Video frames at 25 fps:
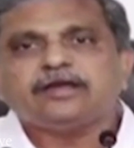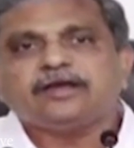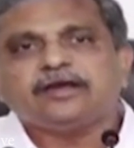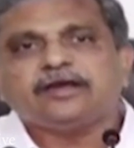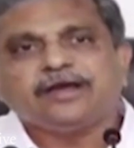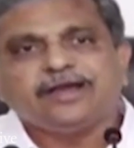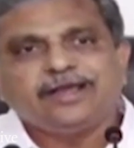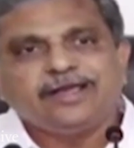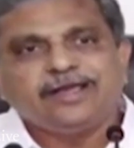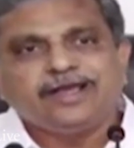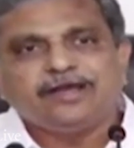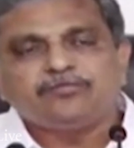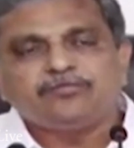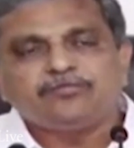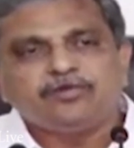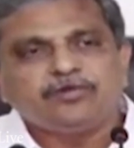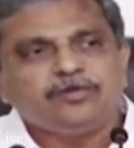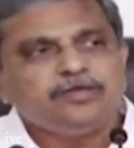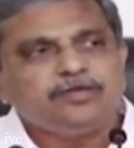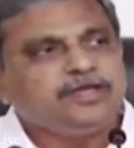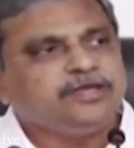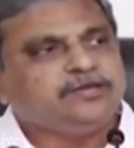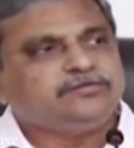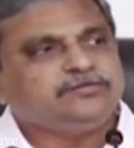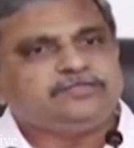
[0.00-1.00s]
తన
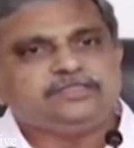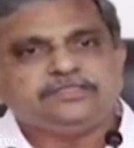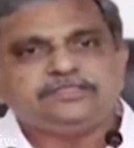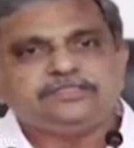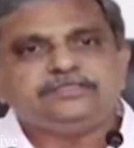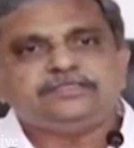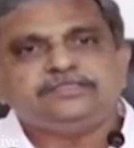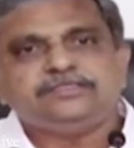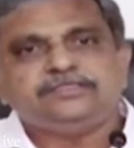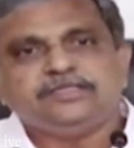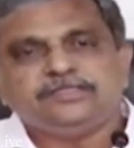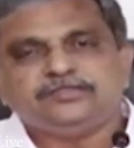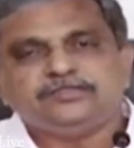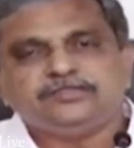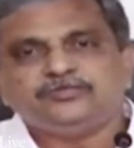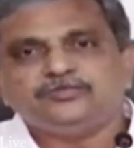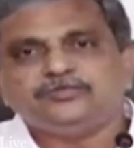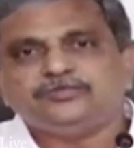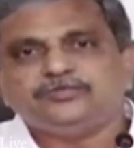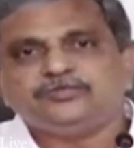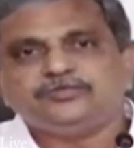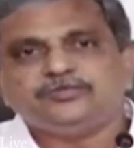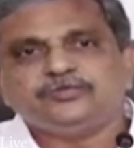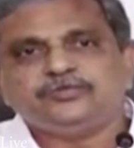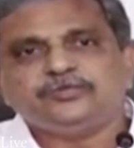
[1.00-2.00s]
హయాంలో ఏం చేసిందని
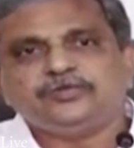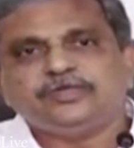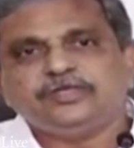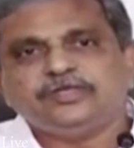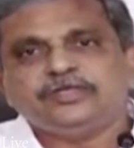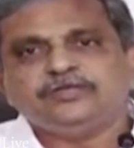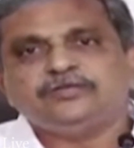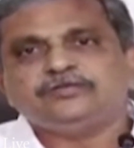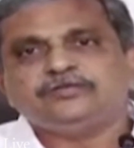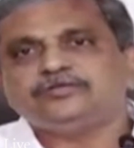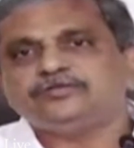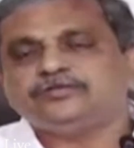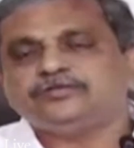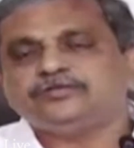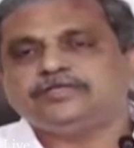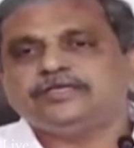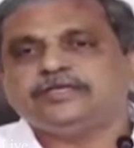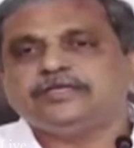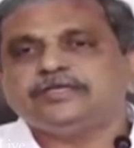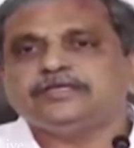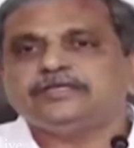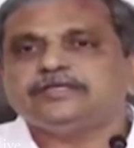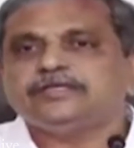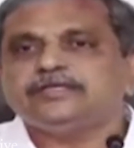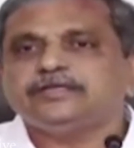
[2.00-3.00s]
చూసుకుని
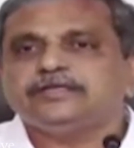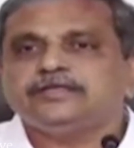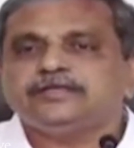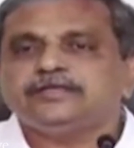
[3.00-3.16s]
చూస్తే